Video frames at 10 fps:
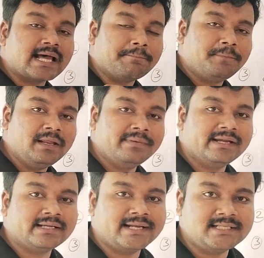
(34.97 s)

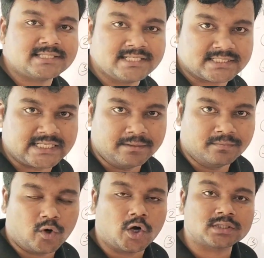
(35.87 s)
সাপ্লিমেন্টারি সিস্টেম
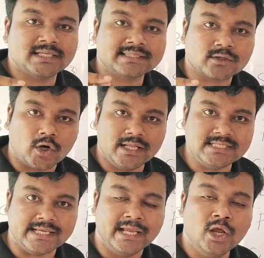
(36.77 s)
অর্থাৎ
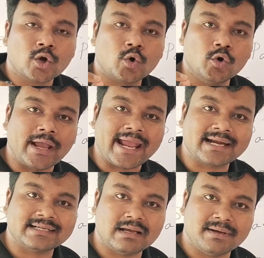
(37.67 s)
কলেজে কোনো
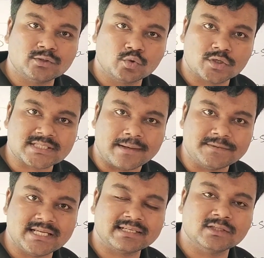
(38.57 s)
একটা বা দুটো
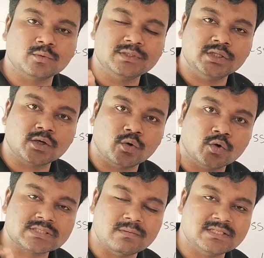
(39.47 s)
সাবজেক্টে তুমি যদি
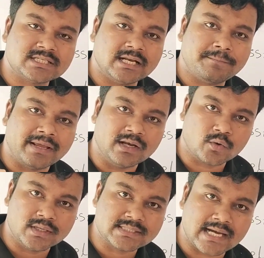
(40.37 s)
কোনো সেমিস্টারে ফেল
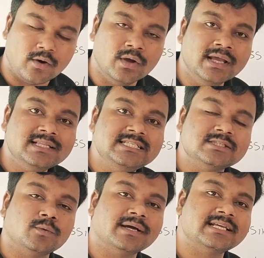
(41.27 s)
করে যাও যে
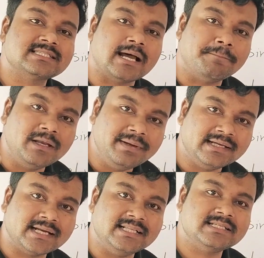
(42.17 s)
তোমাকে
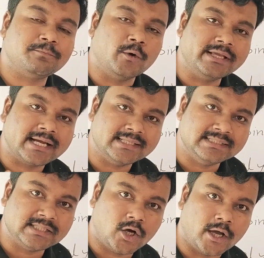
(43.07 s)
সাপ্লিমেন্টারি যে পরীক্ষা
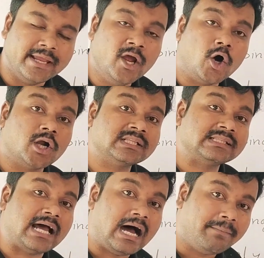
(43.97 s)
দিতে হয়
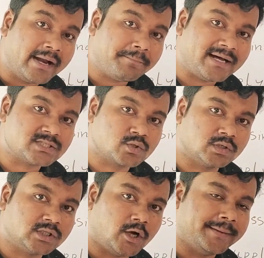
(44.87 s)
অর্থাৎ আবার পাস
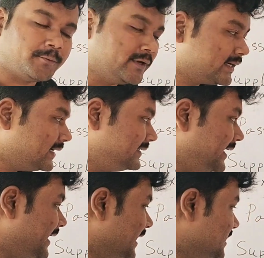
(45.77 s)
করতে হয় পরীক্ষা
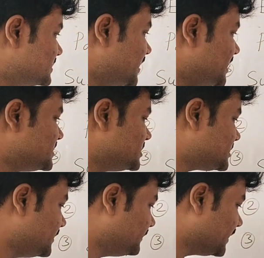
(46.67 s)
দিয়ে সেই
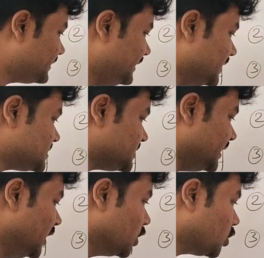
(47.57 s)
সিস্টেমটা কি আছে